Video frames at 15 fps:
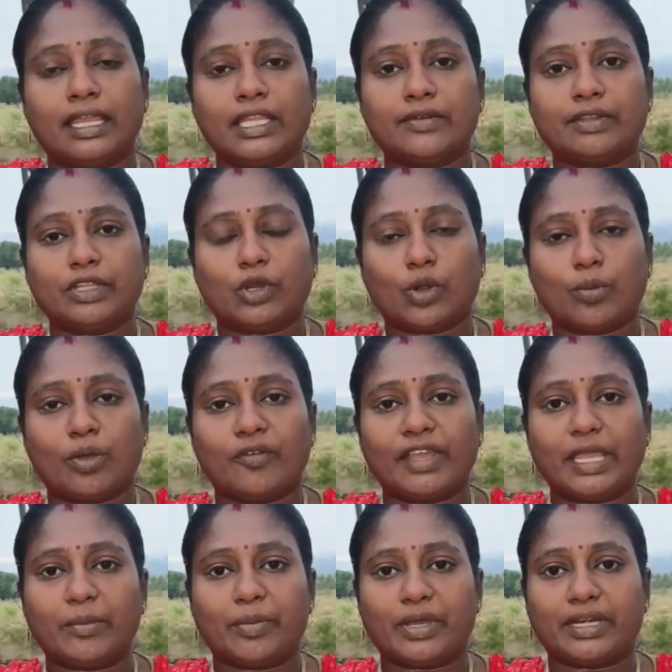இது வந்து ரொம்பவே
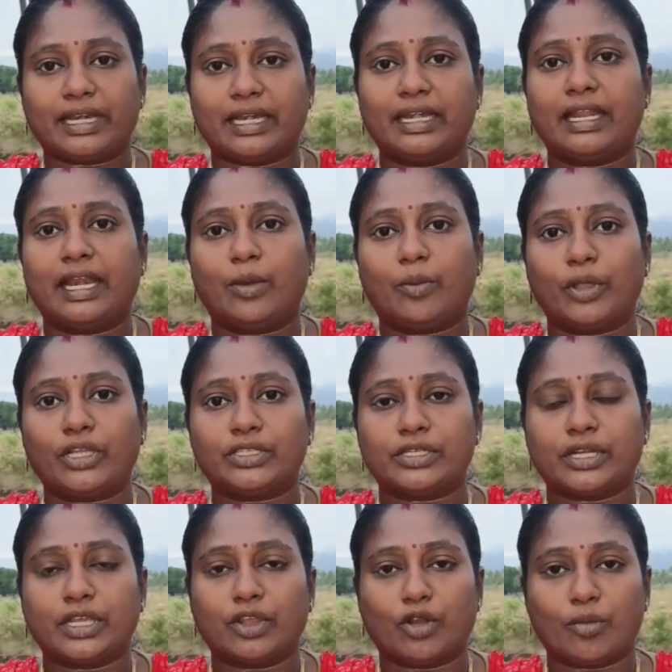இப்போ ட்ரெண்டில்
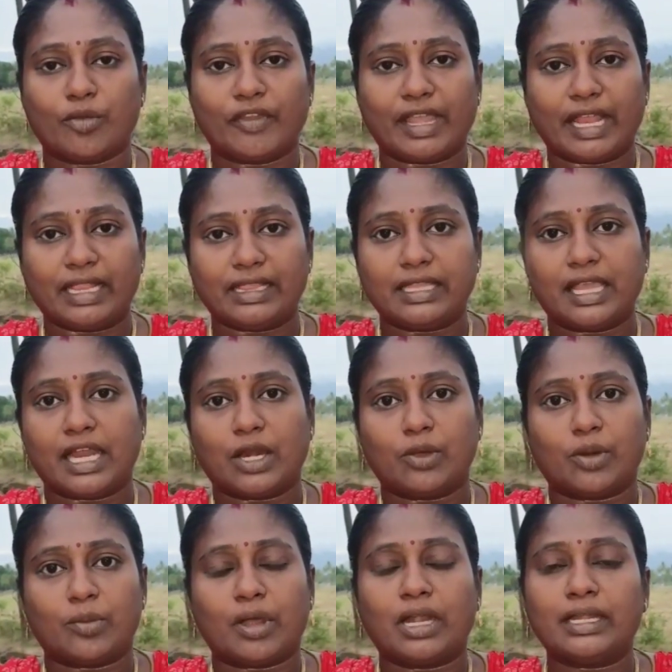போயிட்டுருக்கு ரொம்பவே ஹெல்த்தியான
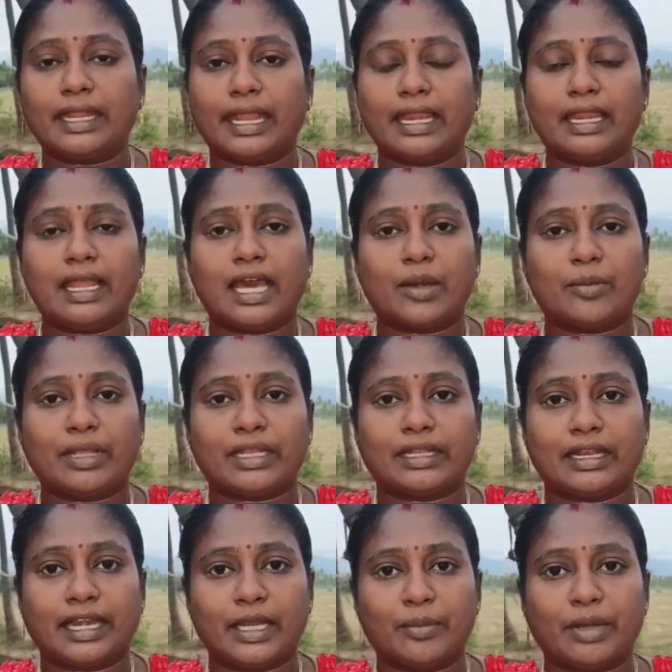ஒரு மால்ட் எல்லாருமே
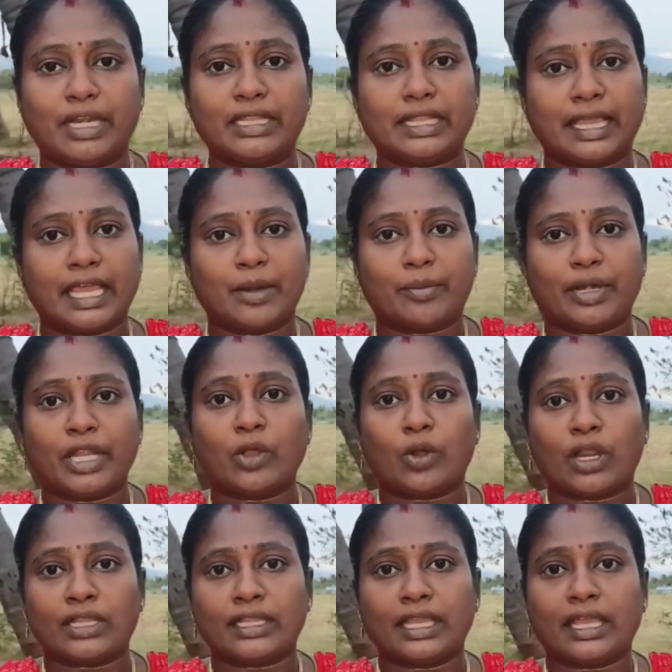ரெடி பண்ணி தயார் பண்ணி
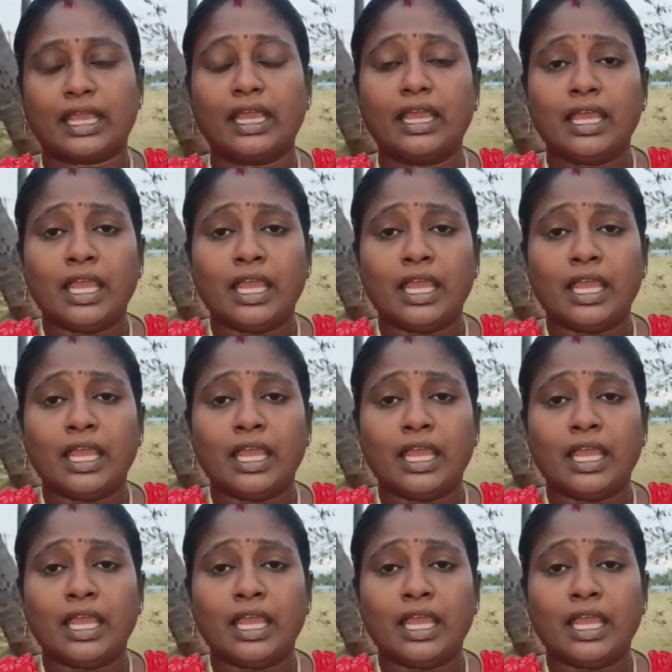குழந்தைங்க